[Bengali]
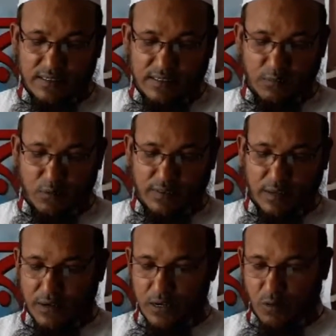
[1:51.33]
তারপর
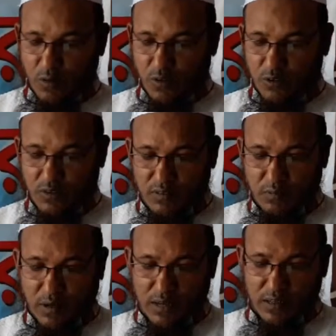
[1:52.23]
চাঁপাইনবাবগঞ্জ
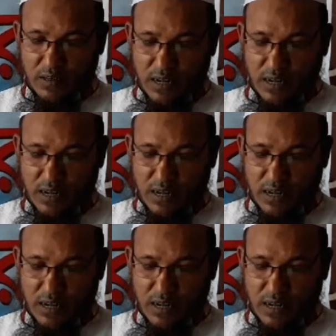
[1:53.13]
মাহি